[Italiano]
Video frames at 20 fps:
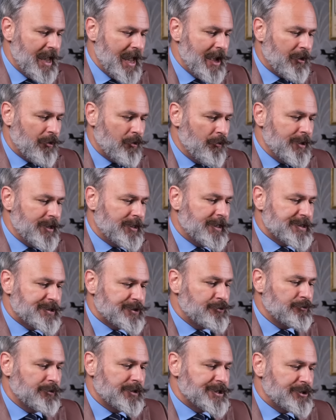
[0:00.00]
ecco i
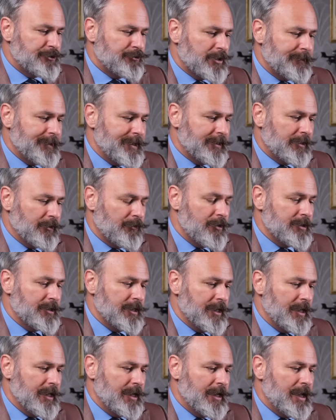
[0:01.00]
tessuti sicuramente,
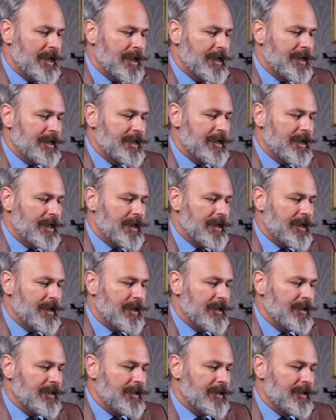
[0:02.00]
quindi il, il,